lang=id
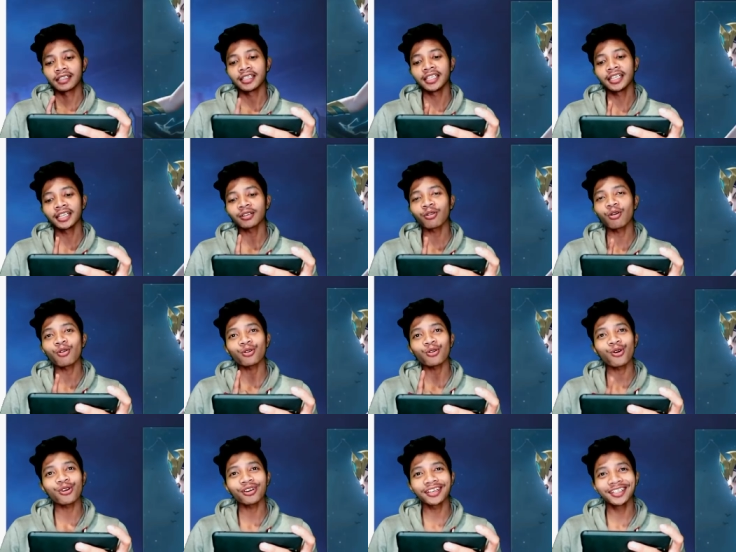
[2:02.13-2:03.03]

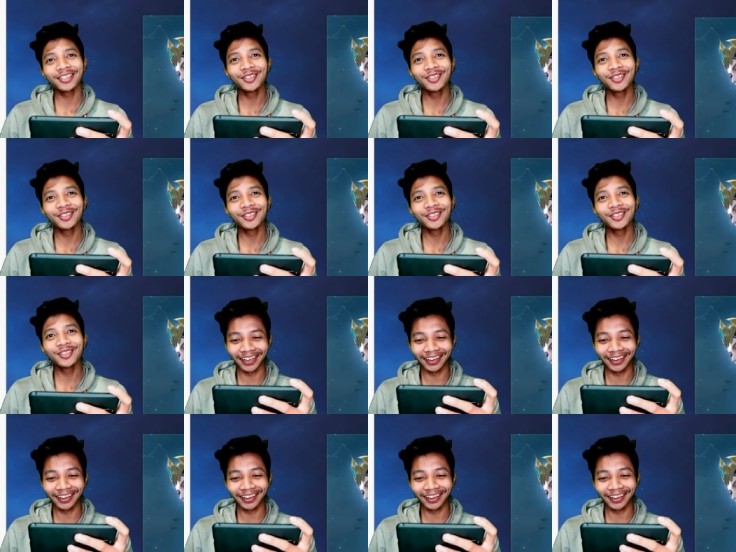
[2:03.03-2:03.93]
Niroro Kidul
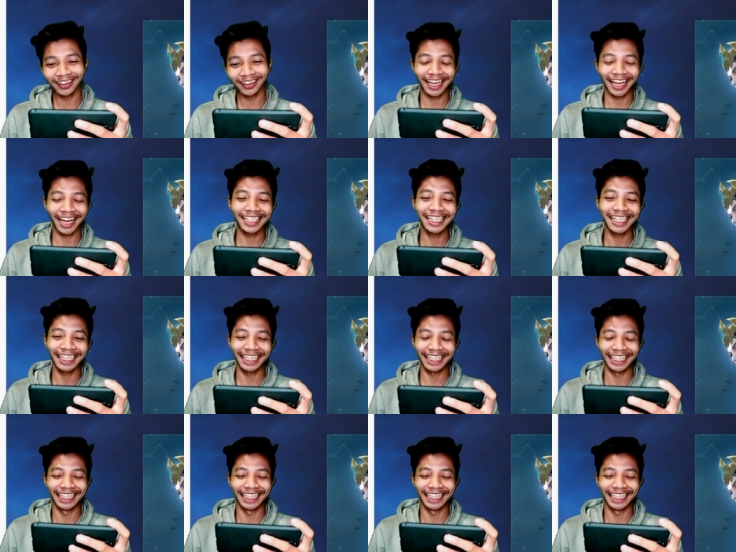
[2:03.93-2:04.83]
Ose
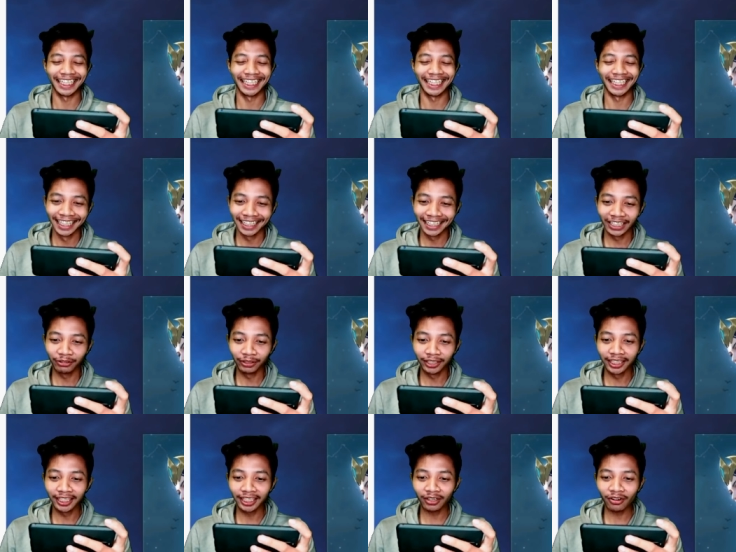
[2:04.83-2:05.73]
asik New
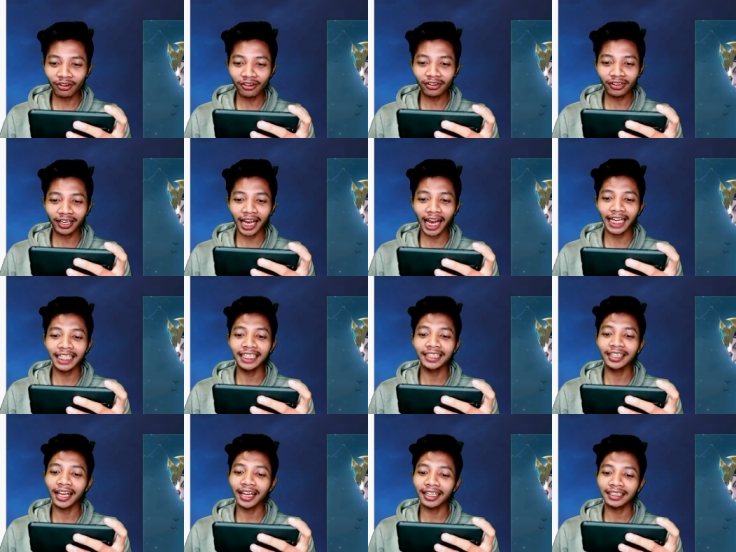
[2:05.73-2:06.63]
Hero
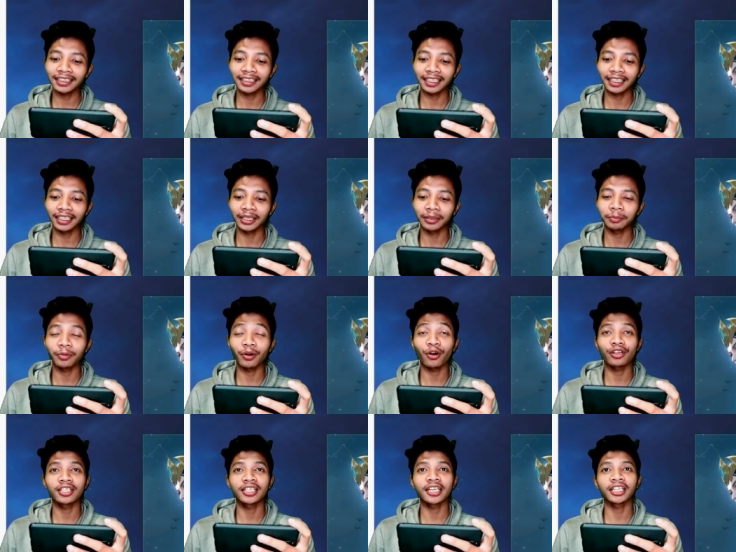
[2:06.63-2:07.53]
Kadita Strip,
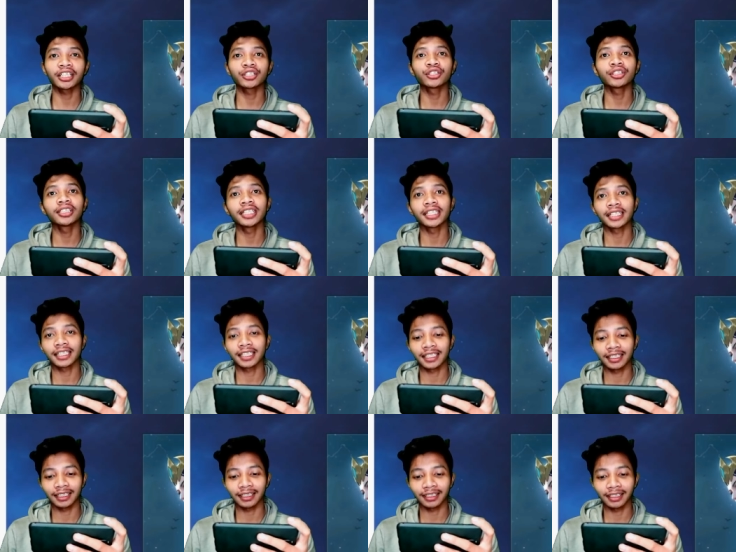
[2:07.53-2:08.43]
Ocean
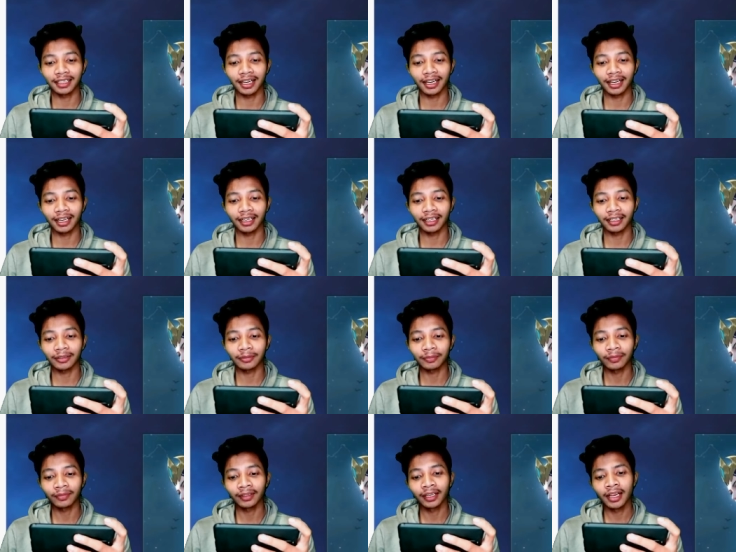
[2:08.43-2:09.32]
Goddess dan
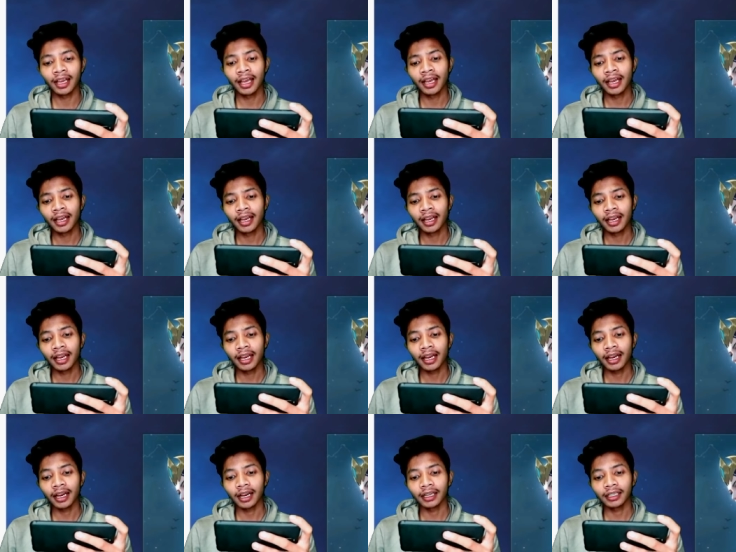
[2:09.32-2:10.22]

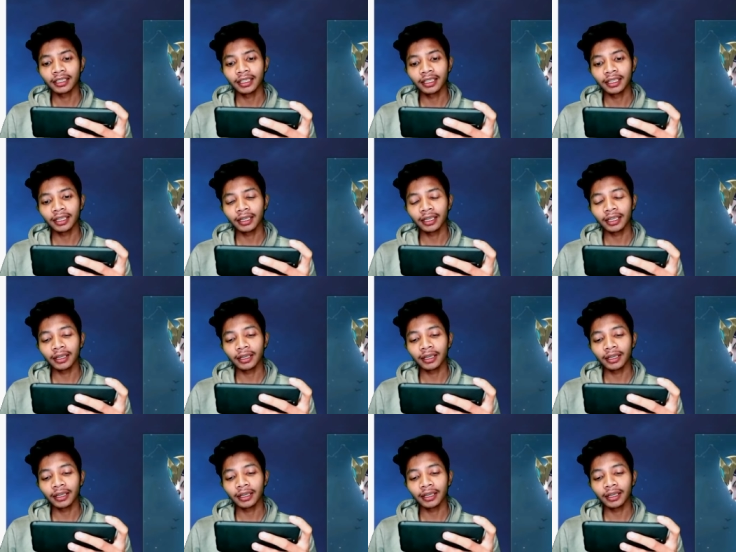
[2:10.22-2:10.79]
di